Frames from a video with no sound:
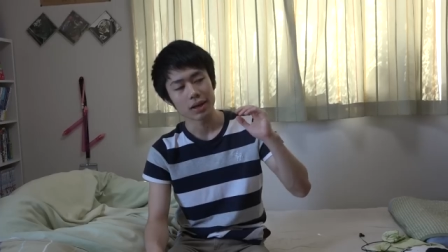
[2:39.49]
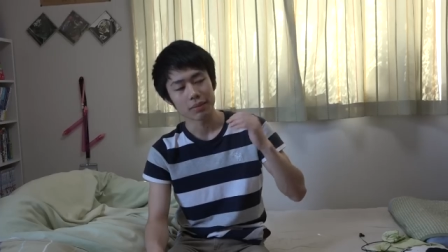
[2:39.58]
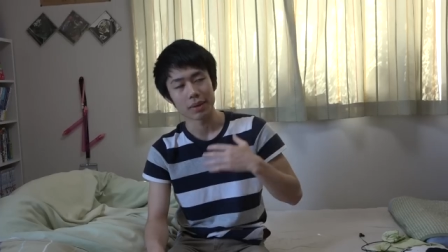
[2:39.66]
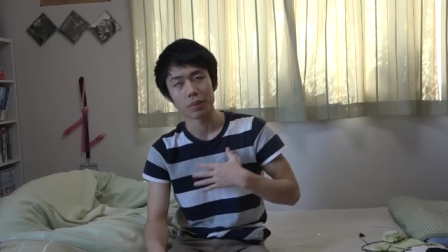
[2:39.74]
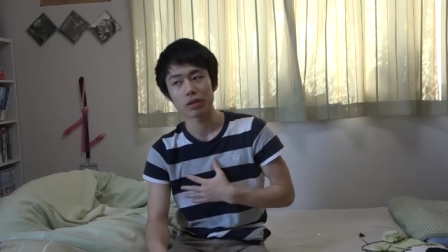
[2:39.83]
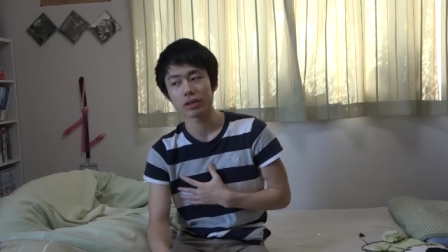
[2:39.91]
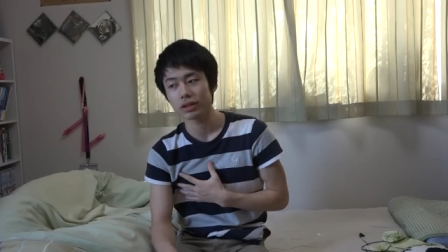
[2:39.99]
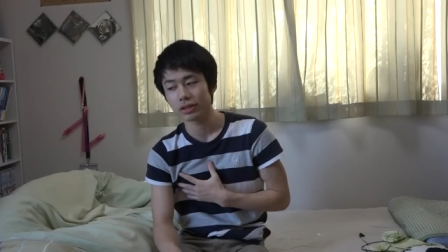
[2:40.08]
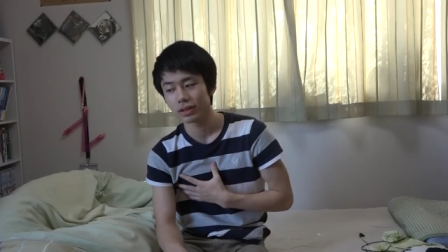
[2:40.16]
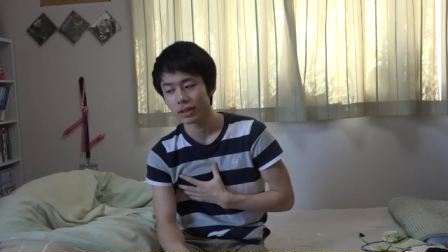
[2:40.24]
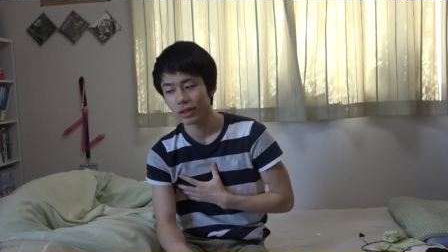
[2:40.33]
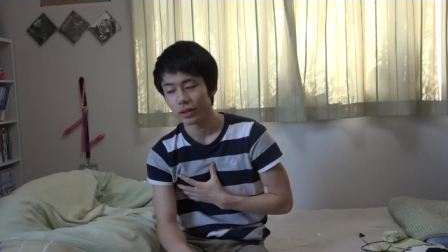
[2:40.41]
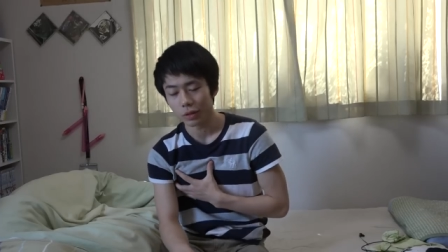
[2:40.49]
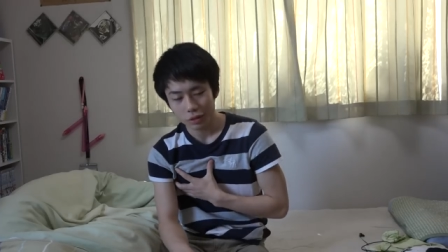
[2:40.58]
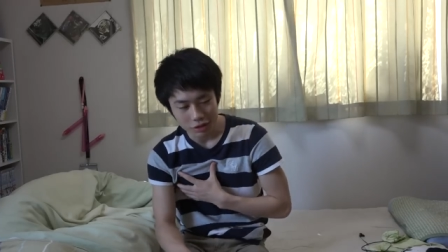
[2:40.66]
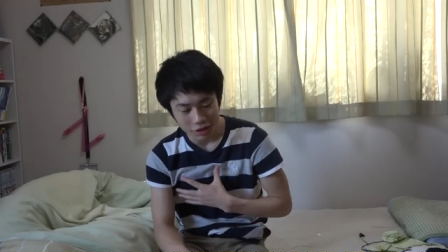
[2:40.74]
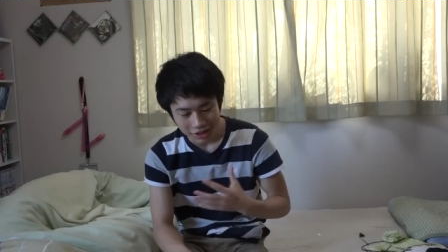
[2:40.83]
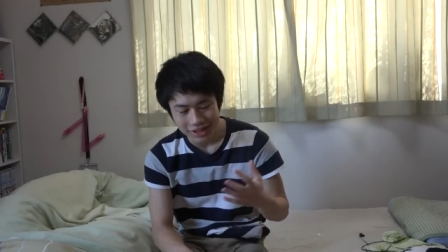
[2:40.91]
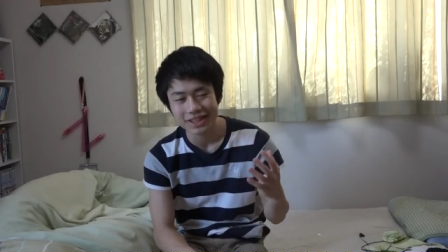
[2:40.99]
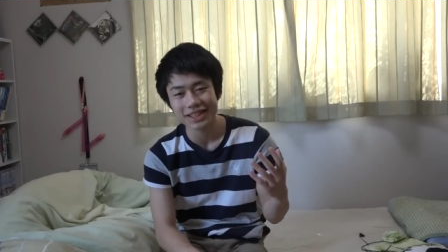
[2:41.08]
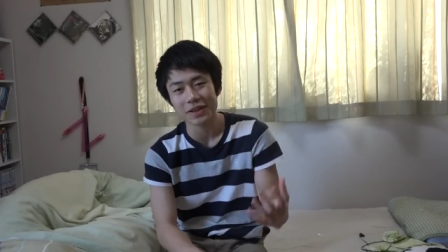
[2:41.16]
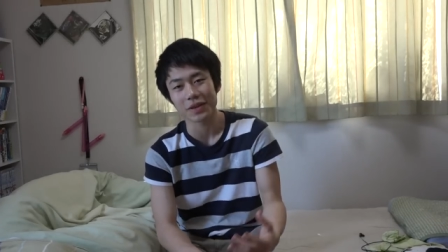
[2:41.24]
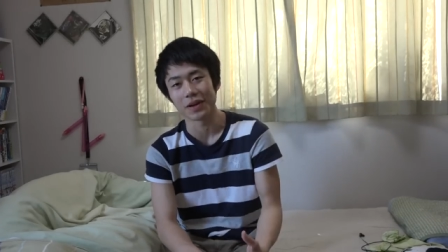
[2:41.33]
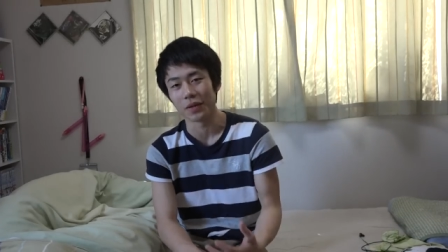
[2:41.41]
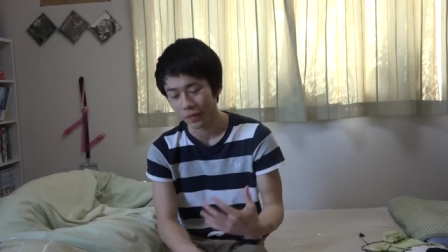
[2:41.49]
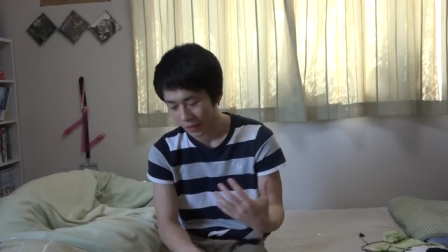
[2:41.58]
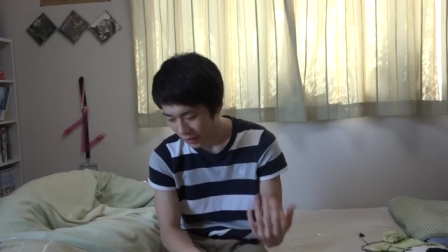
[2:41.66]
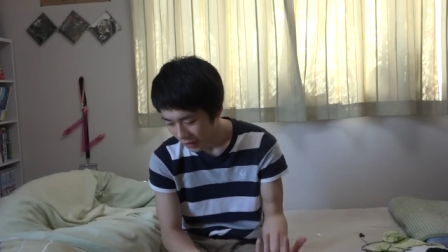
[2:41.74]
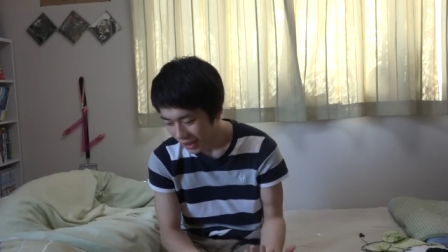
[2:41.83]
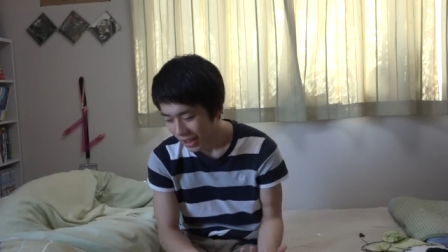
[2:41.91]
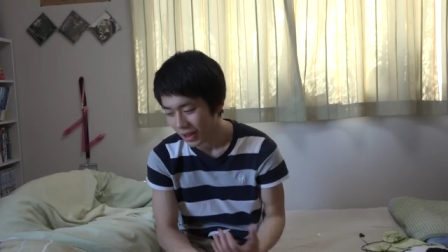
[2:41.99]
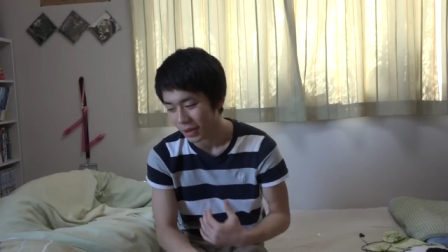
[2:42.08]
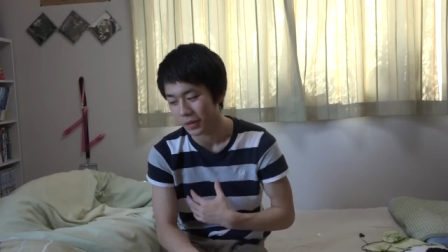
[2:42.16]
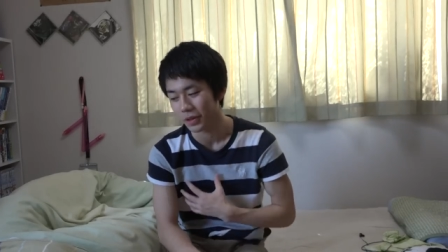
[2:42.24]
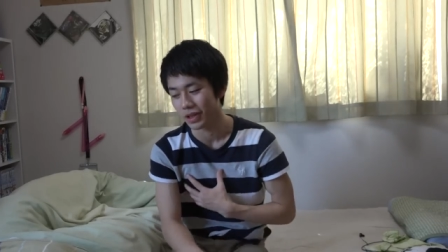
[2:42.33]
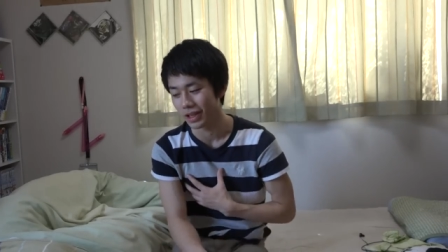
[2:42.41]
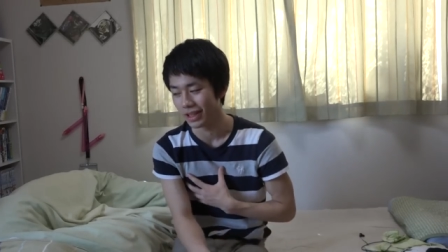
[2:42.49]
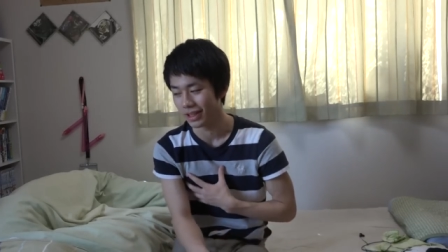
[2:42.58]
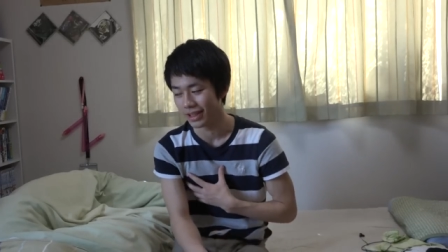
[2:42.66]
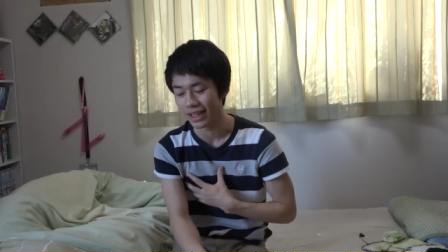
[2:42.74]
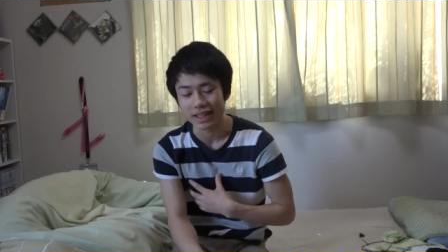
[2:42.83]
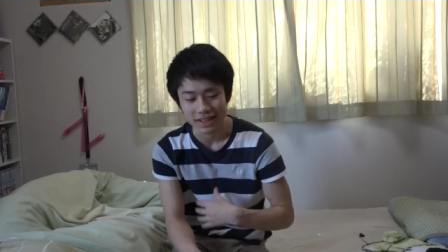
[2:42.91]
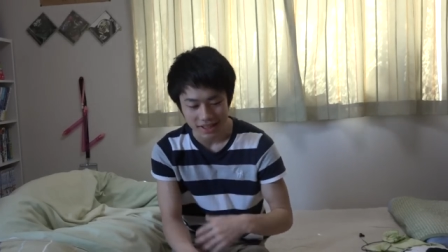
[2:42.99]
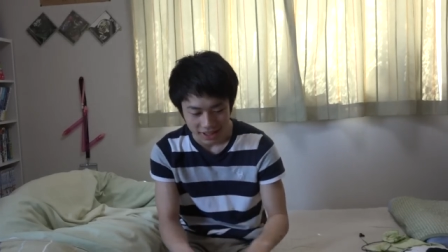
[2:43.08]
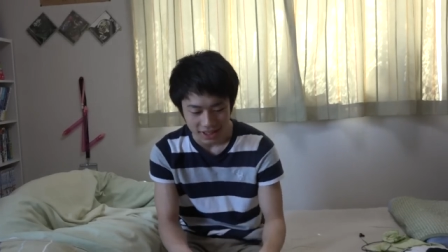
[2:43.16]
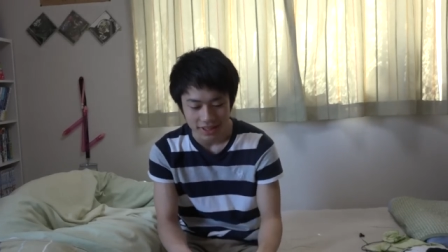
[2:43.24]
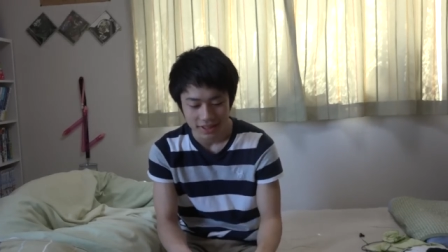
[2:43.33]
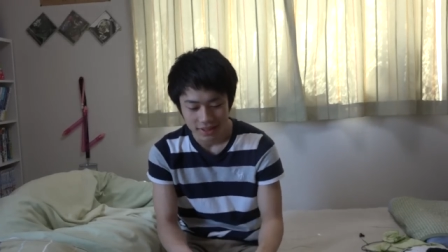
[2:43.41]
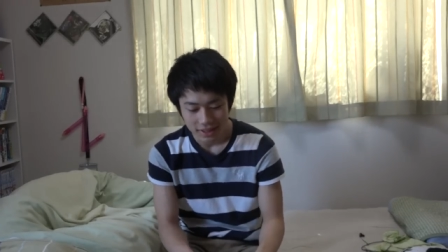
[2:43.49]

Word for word: 僕本当にちっちゃい頃は本当に何度も言うようにやんちゃで、